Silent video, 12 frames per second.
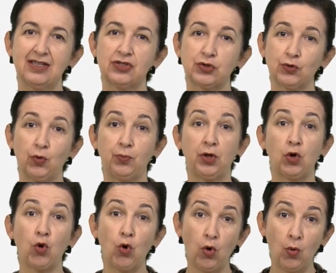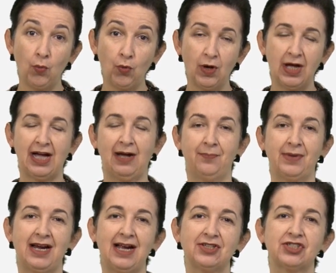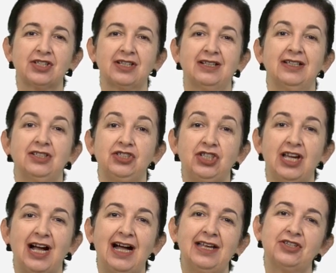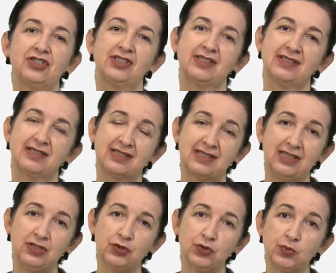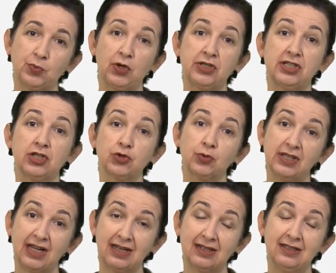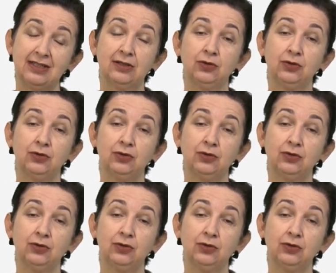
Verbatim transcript: sobre como a prática diária de exercícios pode ajudar